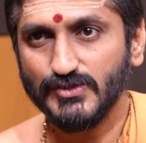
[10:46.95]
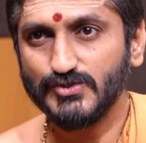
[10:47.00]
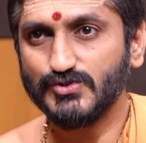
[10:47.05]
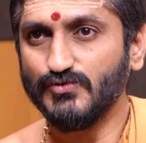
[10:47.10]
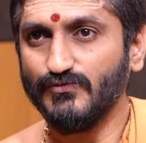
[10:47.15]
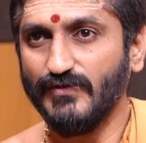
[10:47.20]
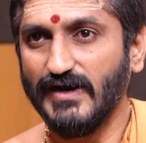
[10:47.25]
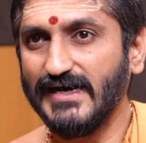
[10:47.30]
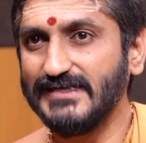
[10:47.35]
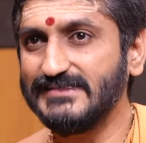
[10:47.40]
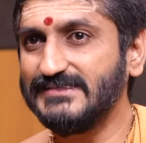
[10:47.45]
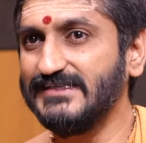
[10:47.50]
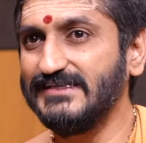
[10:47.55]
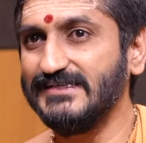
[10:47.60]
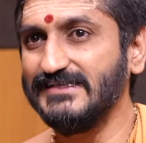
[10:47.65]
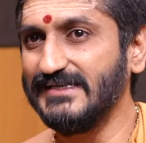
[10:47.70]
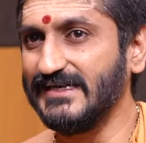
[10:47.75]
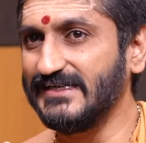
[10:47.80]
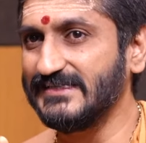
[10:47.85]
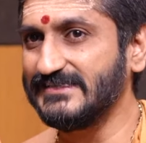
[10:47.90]

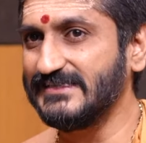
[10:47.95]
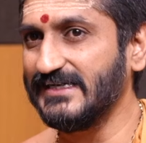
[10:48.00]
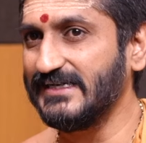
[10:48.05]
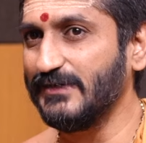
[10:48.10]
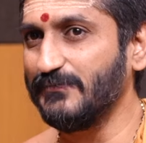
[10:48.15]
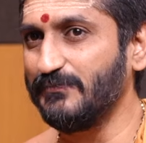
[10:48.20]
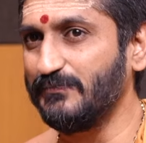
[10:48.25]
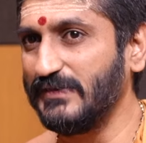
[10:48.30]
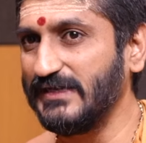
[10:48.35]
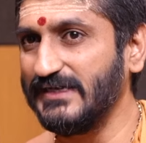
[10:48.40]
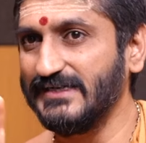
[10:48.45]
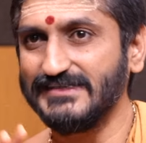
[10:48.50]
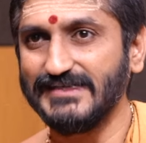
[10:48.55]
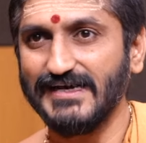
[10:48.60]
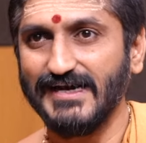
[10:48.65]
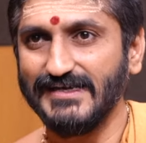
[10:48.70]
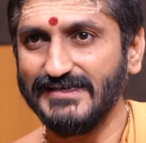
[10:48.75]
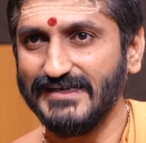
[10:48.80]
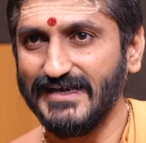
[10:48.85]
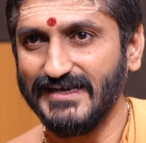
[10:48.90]
సువాసిన్ యర్చన ప్రీత
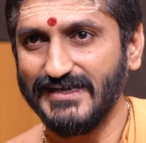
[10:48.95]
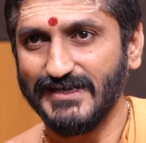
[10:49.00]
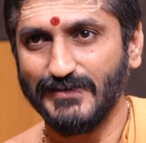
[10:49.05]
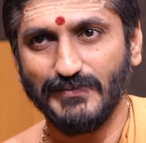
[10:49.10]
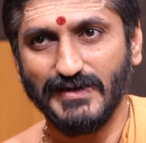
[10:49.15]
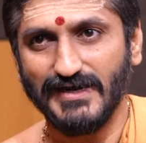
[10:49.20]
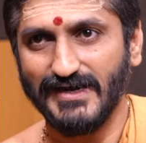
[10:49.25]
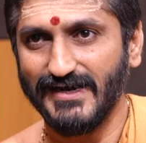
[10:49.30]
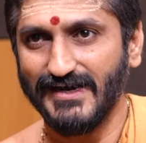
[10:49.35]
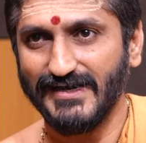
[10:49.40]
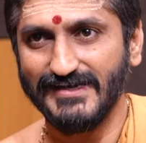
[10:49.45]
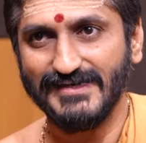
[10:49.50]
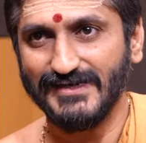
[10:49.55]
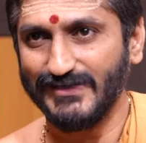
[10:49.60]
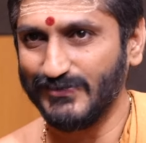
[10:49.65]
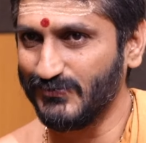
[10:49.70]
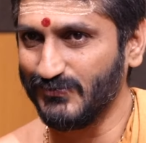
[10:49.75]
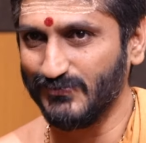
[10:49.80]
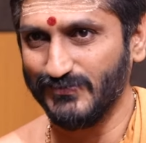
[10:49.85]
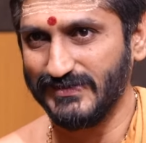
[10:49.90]
ప్రీతాయై నమ అని
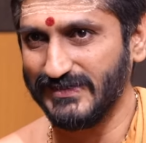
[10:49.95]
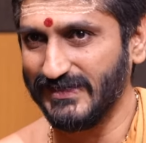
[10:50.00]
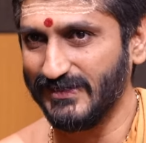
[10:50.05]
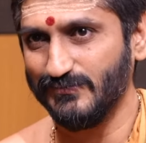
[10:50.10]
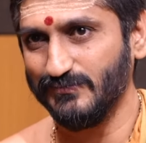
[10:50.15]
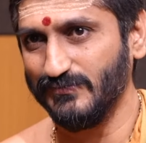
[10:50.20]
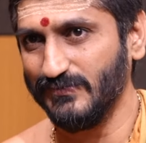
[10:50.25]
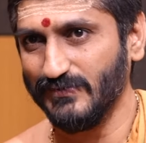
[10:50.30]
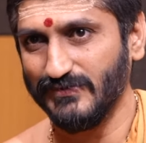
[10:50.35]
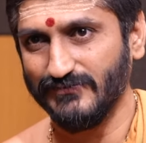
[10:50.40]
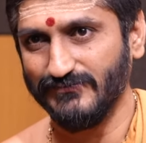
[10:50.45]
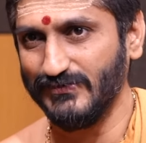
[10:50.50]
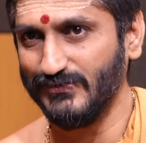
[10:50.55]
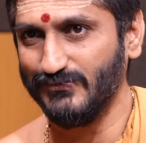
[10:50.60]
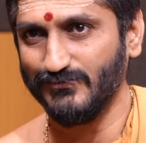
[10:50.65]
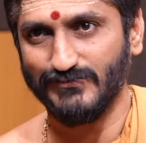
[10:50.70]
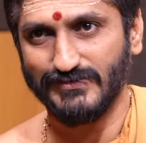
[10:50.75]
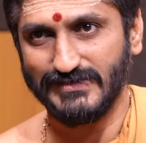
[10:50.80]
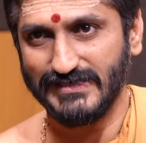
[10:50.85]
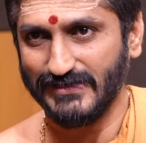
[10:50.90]
అంటూ ఉంటారు మనం
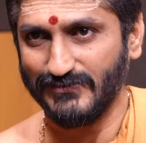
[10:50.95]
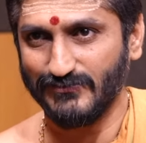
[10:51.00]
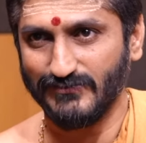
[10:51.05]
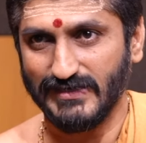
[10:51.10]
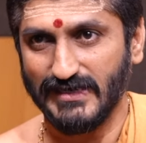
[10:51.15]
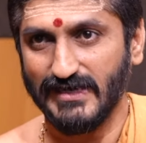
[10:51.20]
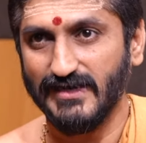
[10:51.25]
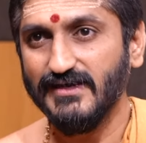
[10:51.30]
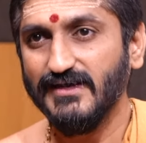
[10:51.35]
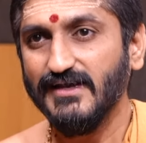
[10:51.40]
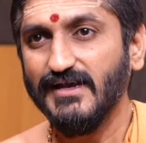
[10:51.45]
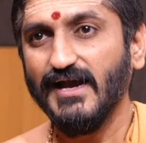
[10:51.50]
వింటూ ఉంటాం కూడా